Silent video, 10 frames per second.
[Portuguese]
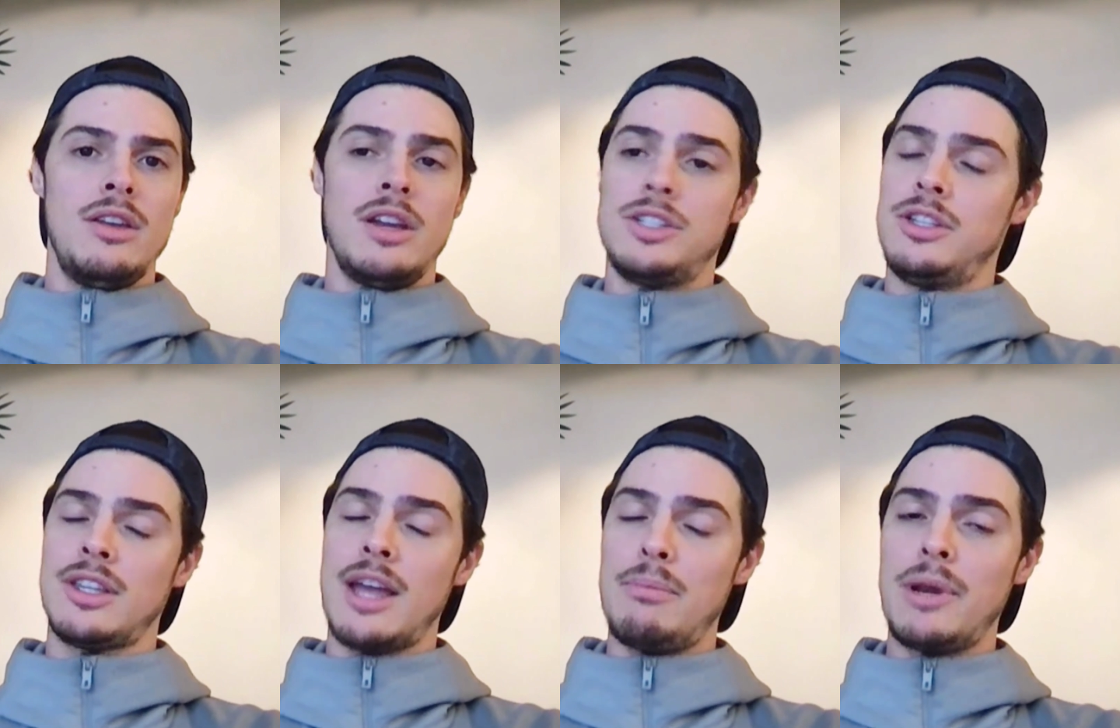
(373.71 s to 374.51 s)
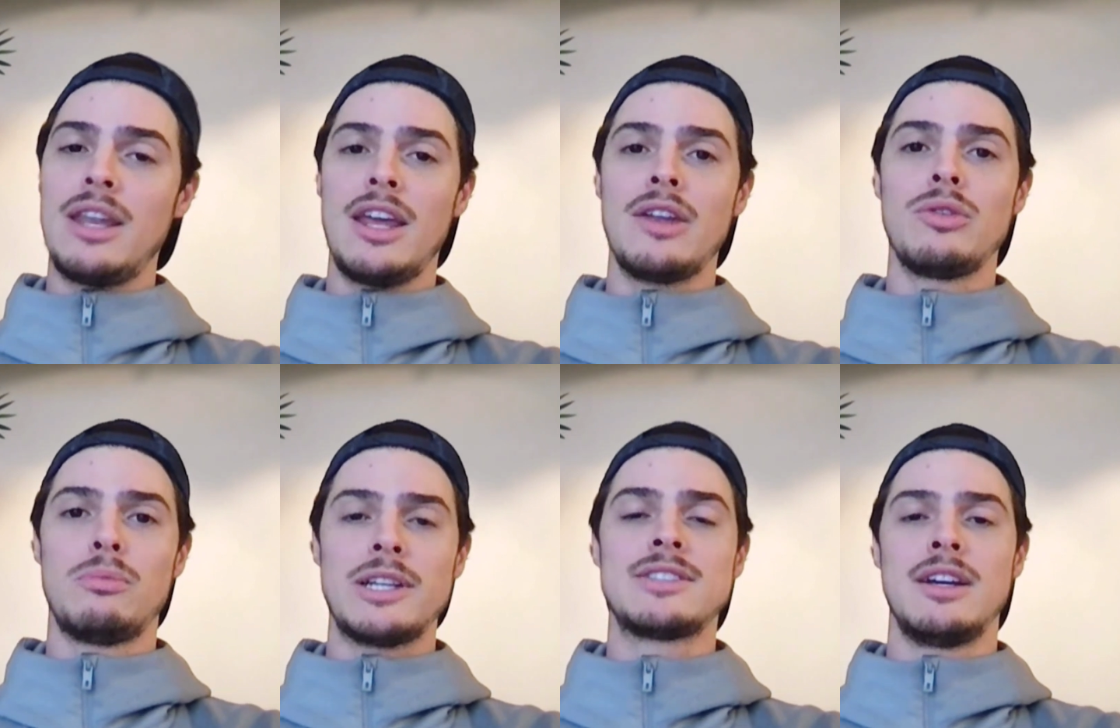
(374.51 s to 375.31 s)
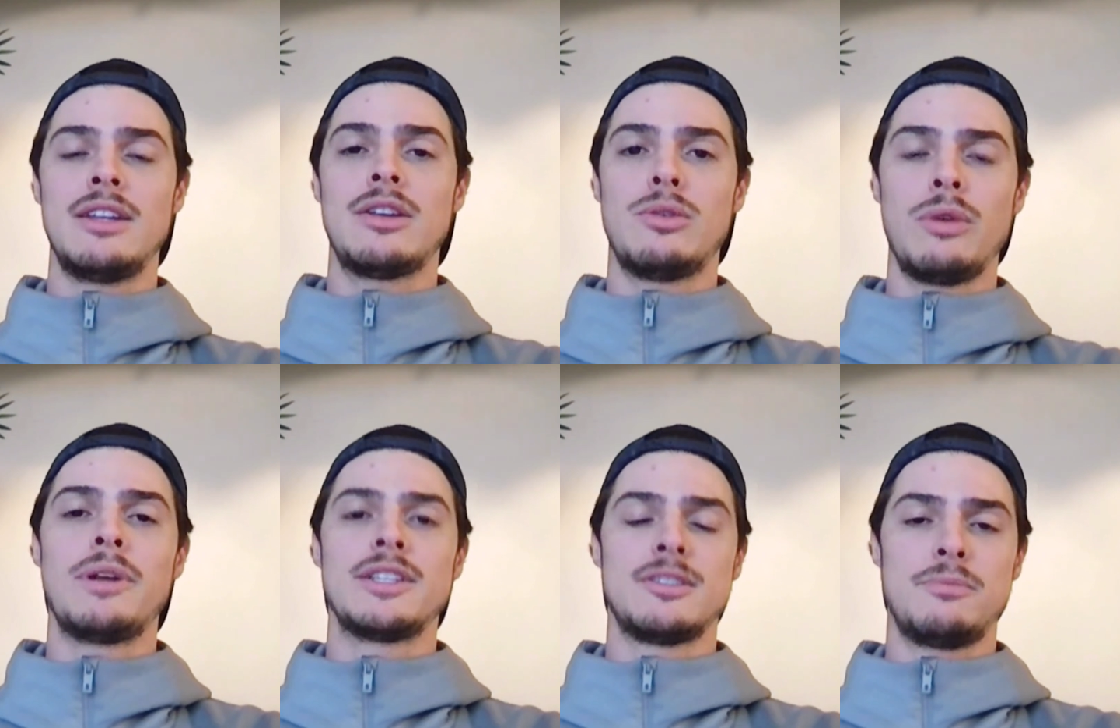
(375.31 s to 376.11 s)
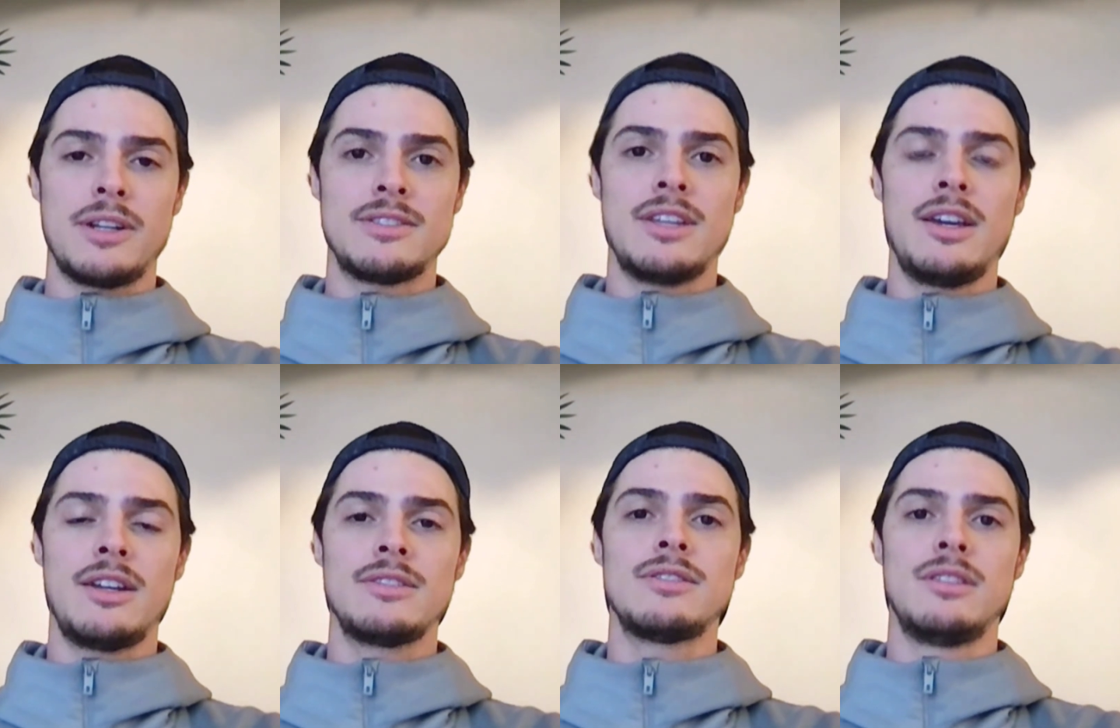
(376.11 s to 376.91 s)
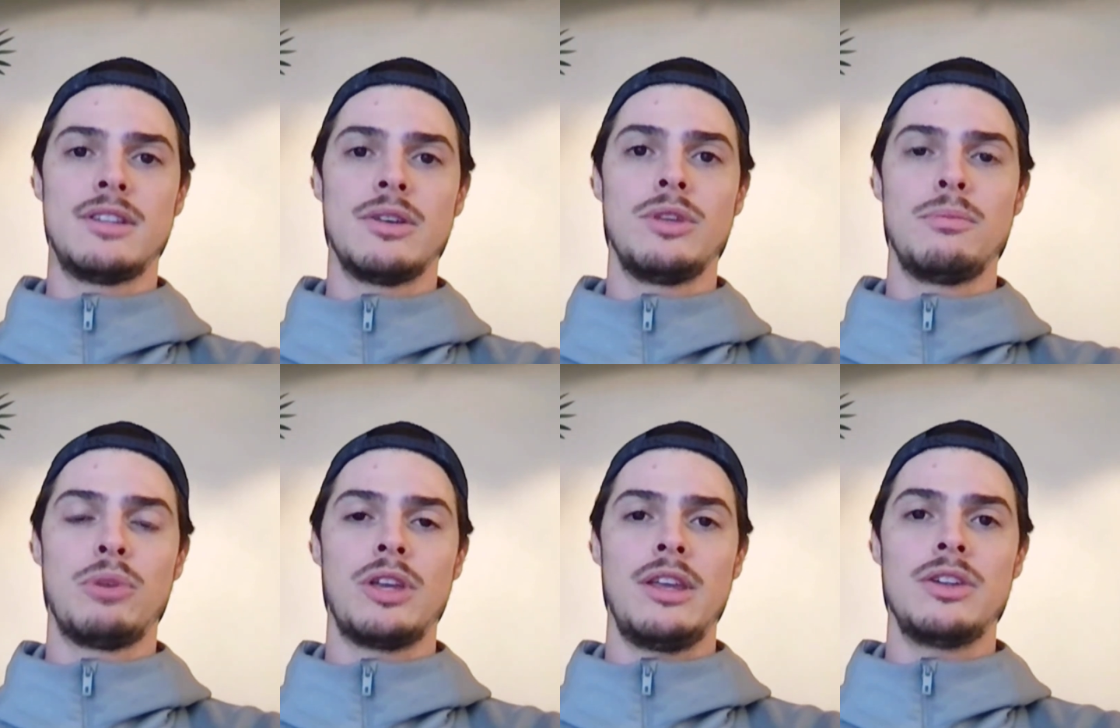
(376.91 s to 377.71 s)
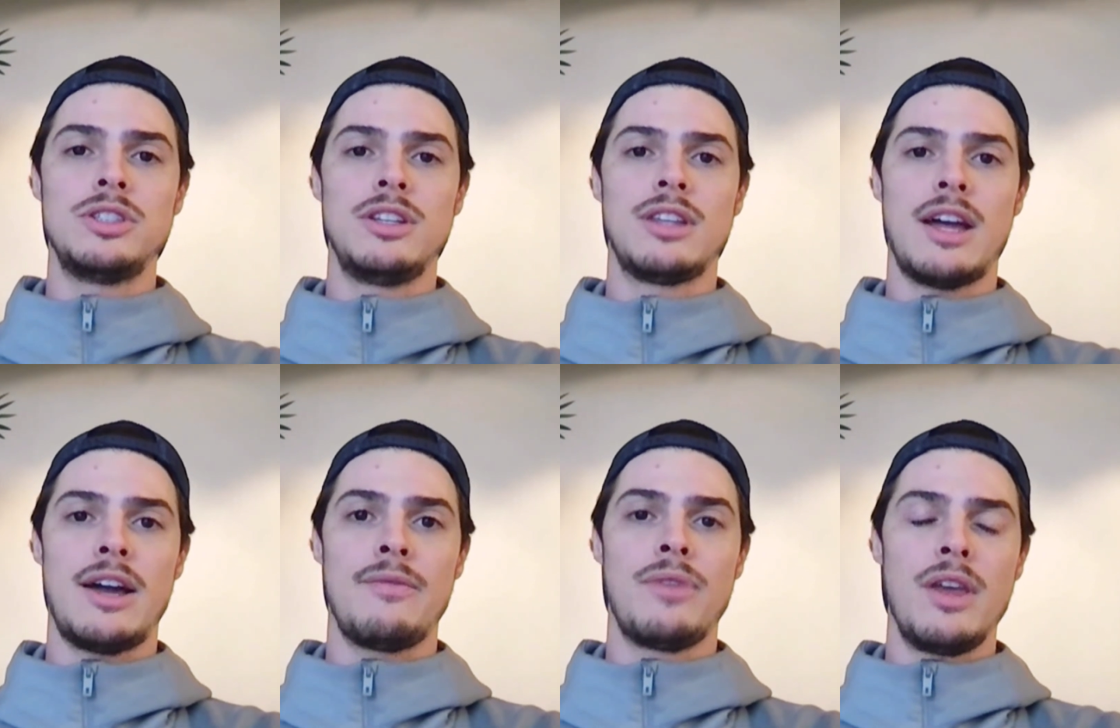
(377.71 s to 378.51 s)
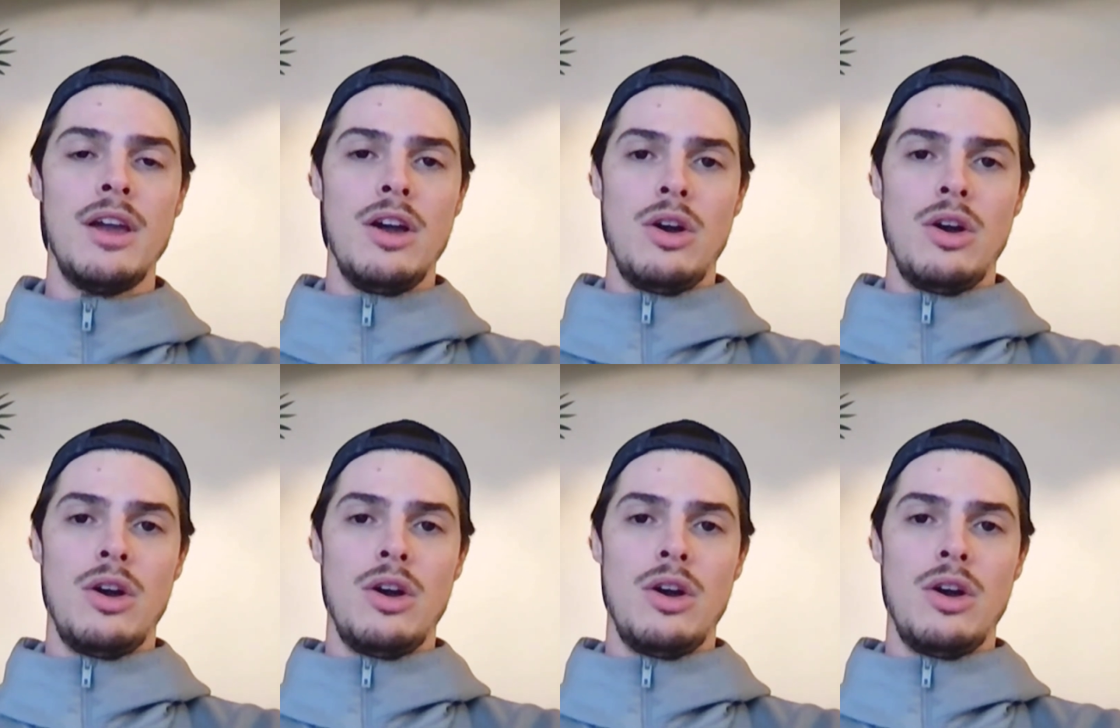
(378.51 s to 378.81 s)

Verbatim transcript: e a gente está aprendendo bastante com empresas parceiras, então de pouquinho a gente está